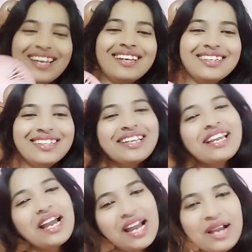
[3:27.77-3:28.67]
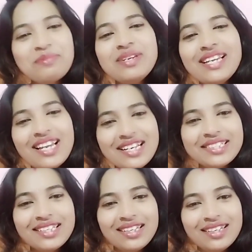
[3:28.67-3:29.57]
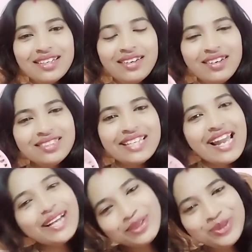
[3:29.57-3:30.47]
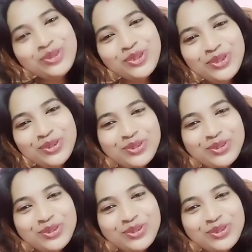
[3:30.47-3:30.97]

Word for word: এটা দেখে আমি হেসে এত ছোট